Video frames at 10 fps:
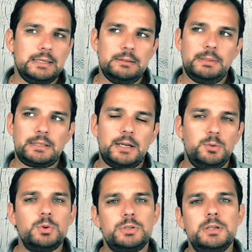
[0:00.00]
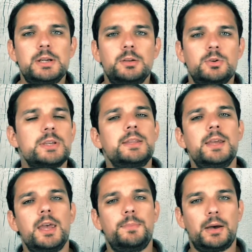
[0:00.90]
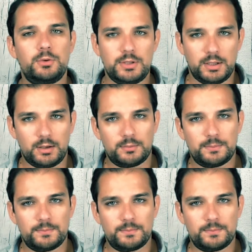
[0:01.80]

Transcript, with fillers: Il mettra lui aussi quelques années à y parvenir.